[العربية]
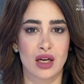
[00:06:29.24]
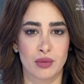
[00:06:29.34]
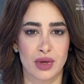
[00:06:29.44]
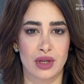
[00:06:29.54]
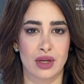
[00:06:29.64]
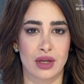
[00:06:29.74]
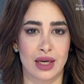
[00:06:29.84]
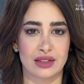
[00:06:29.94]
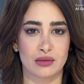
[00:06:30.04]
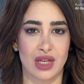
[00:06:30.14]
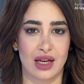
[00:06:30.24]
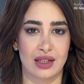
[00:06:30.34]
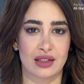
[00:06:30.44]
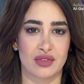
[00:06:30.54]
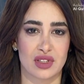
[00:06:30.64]
أكبر العديد من
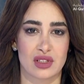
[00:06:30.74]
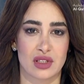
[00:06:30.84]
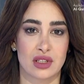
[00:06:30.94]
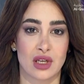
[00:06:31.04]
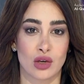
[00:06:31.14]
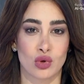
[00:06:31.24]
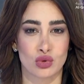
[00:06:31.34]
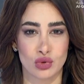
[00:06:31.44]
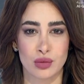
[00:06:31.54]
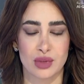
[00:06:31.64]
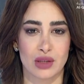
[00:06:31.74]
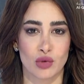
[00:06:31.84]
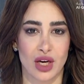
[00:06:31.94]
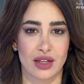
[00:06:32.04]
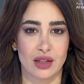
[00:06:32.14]
العائلات الفلسطينية الخروج من
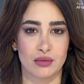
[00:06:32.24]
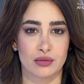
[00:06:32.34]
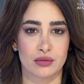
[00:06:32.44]
المخيم؟